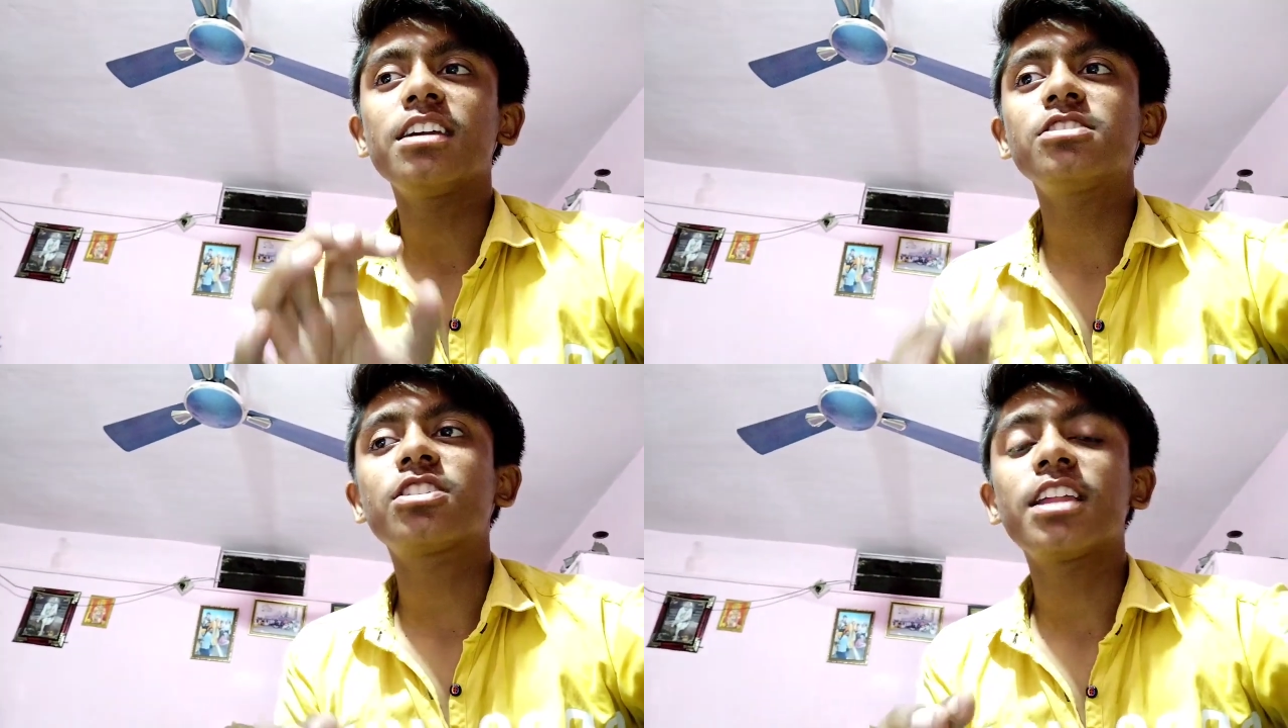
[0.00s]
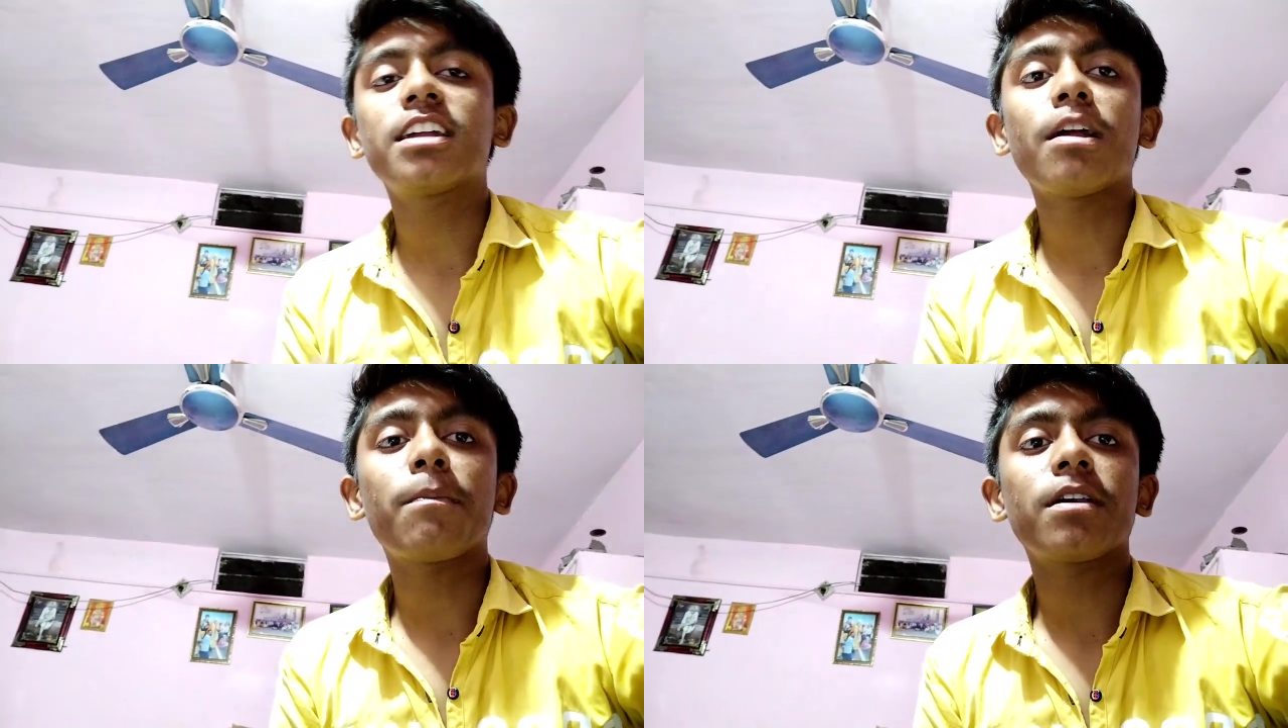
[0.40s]
इंच
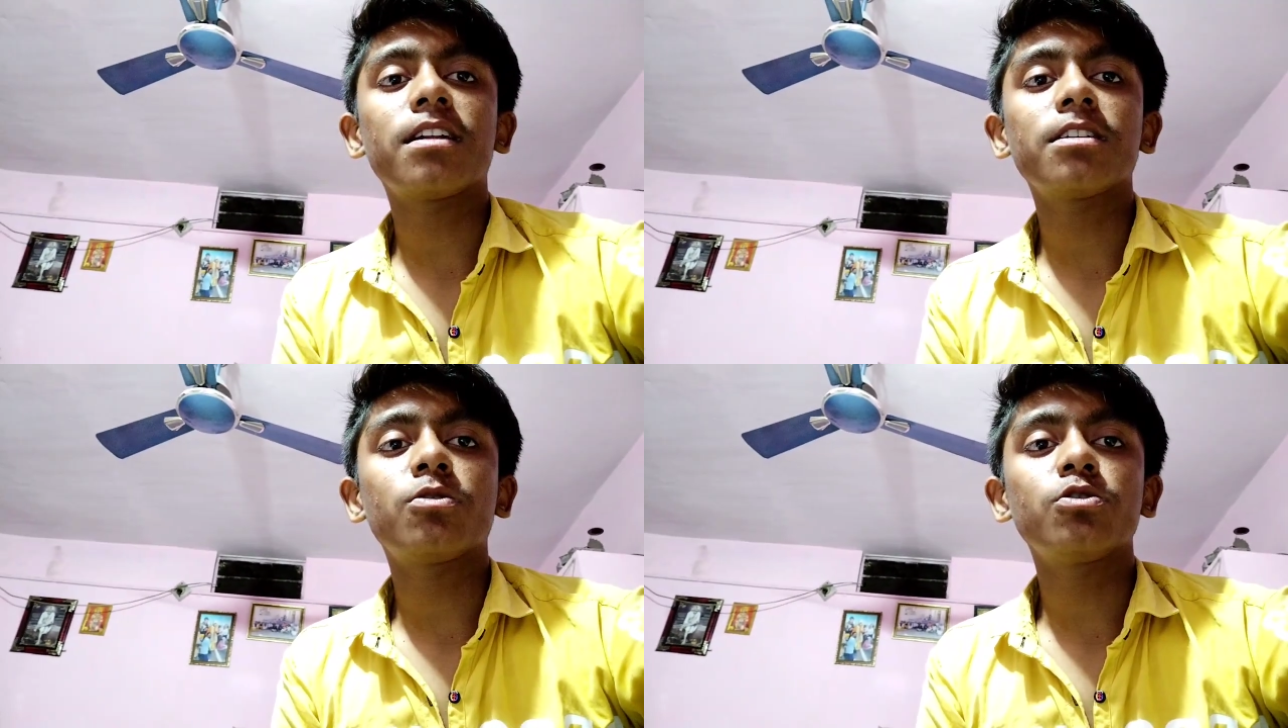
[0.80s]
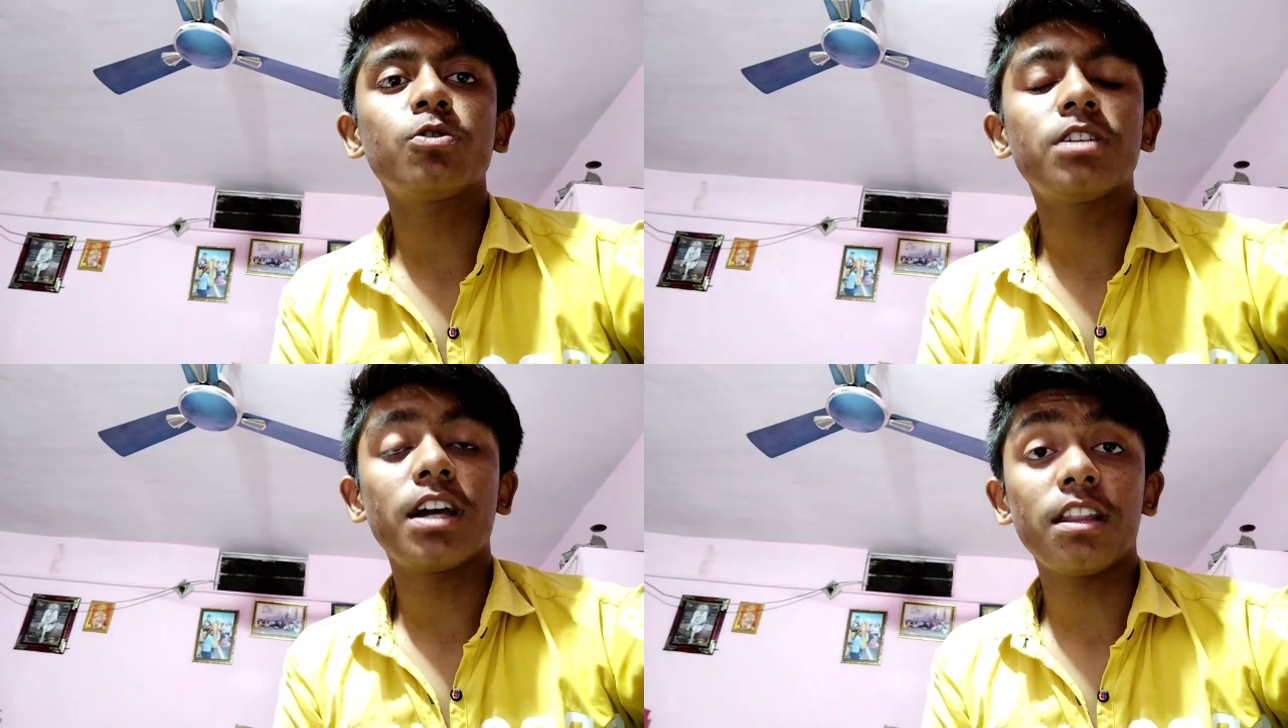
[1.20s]
देखना पड़ रहा था कुछ
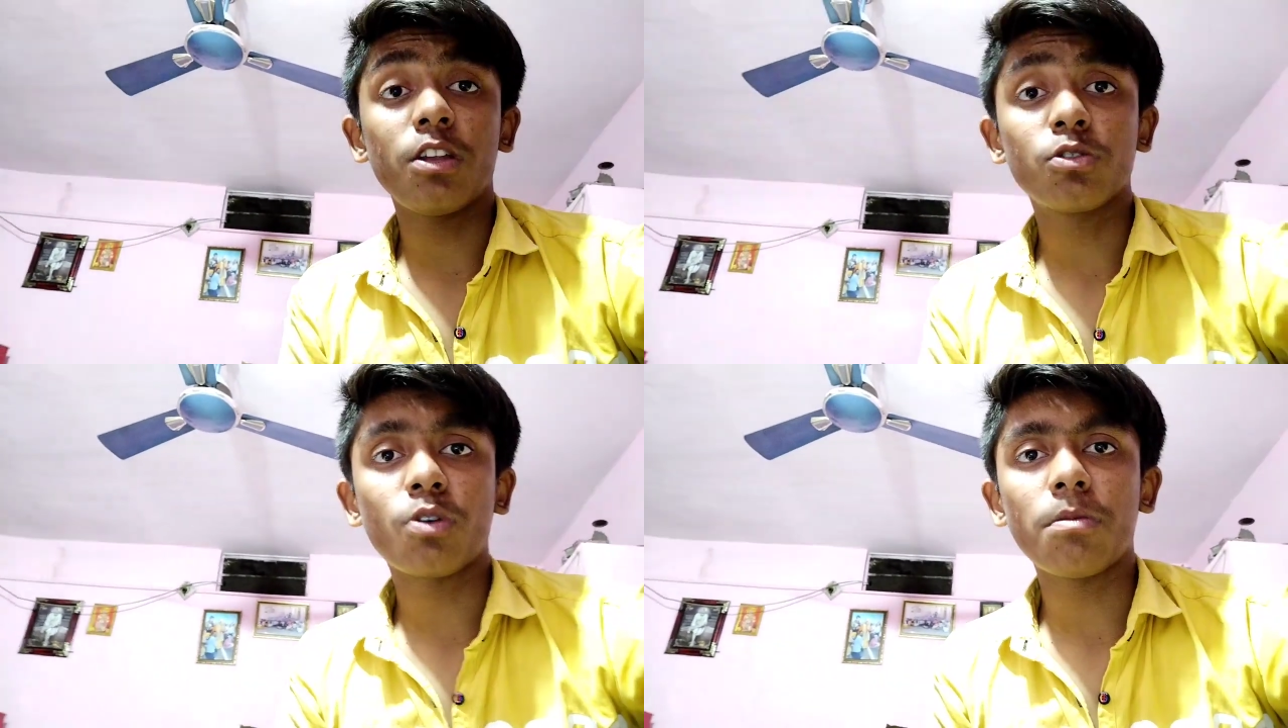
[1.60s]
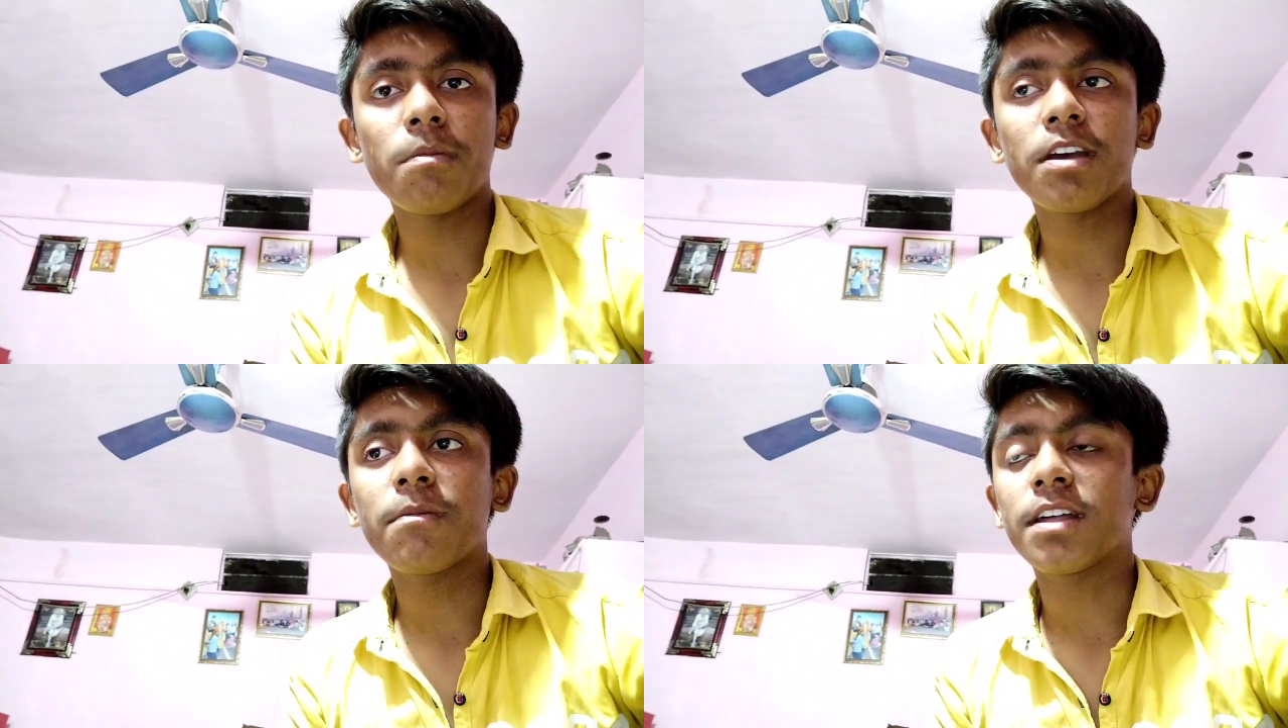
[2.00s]
जो जगह थी उसको भी
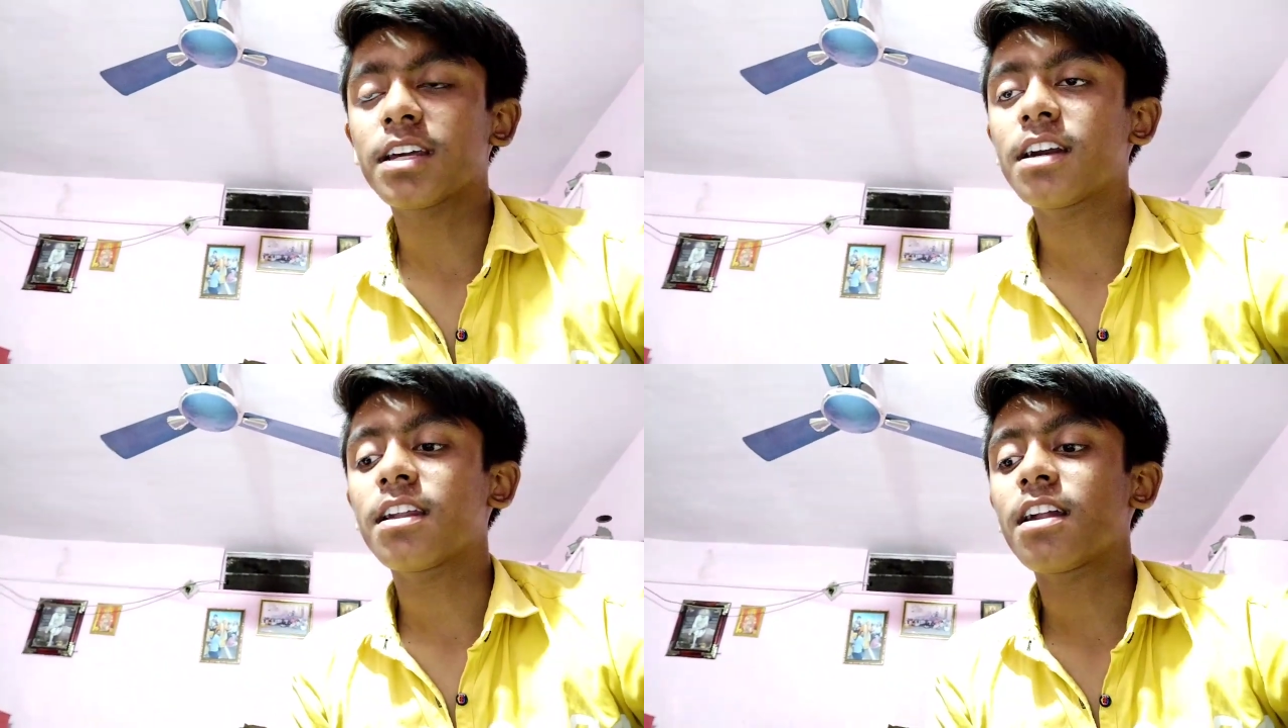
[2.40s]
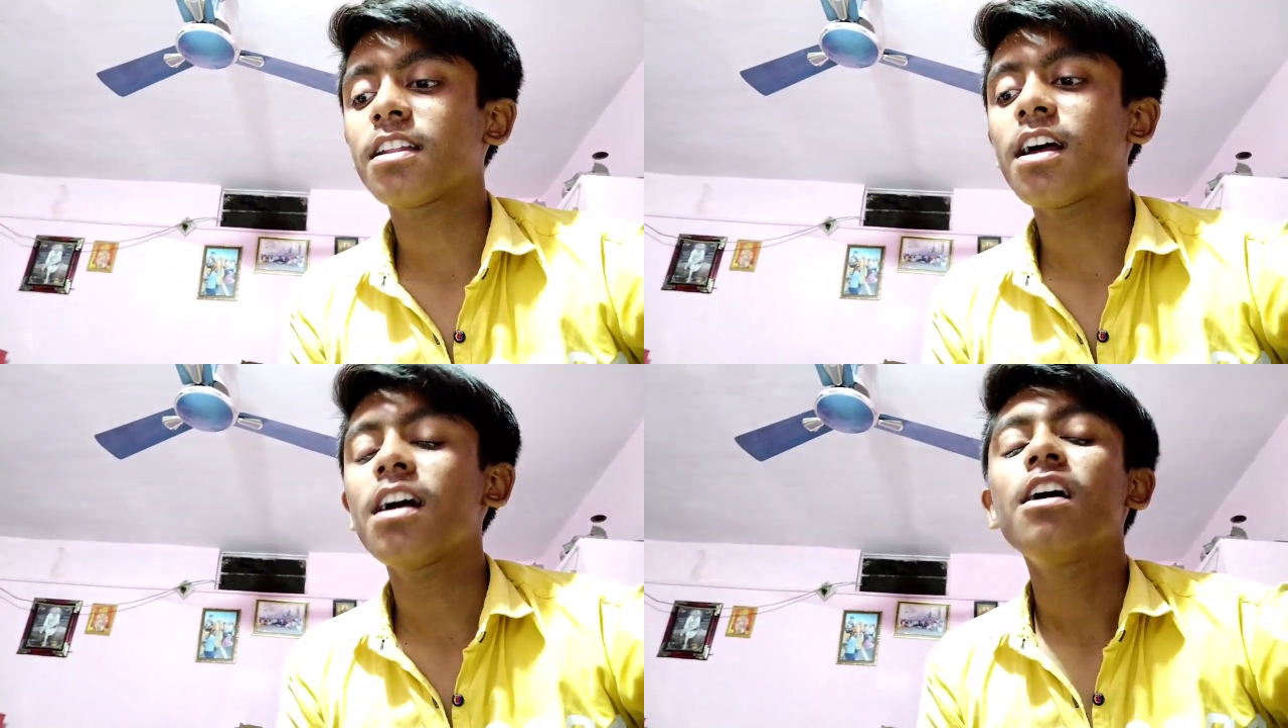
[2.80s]
मैं भर के कर रहा
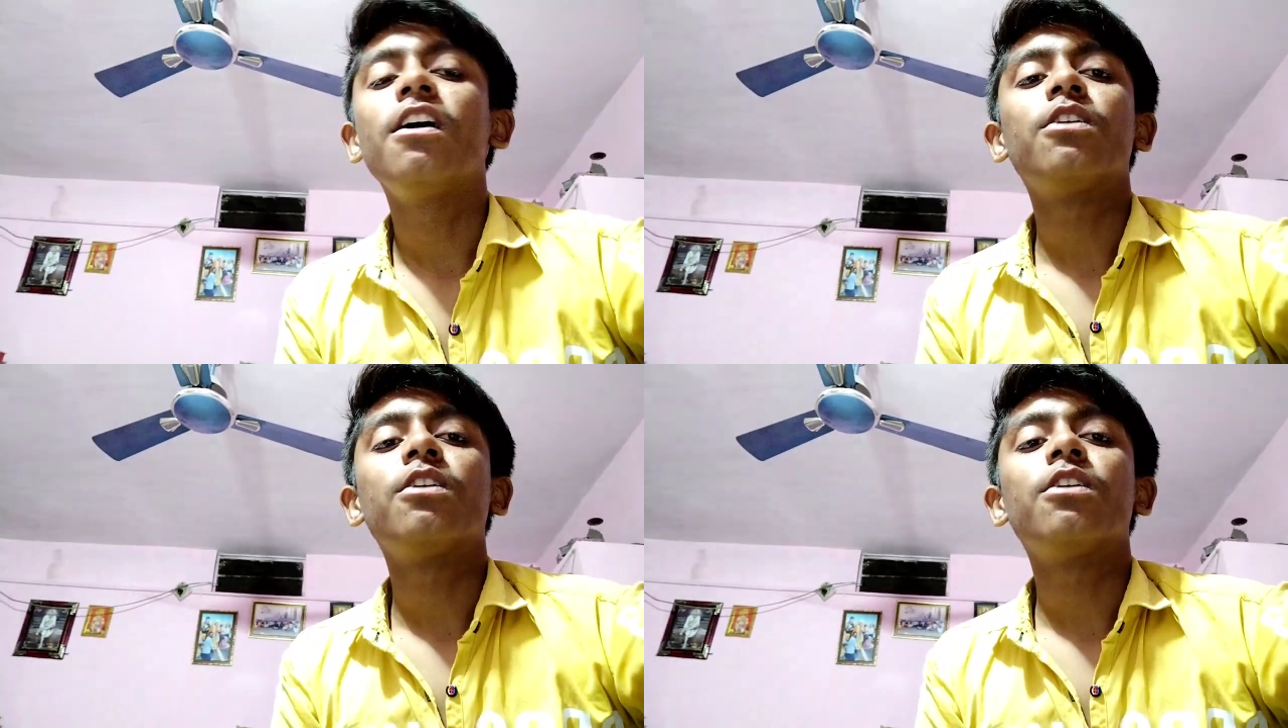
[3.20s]
था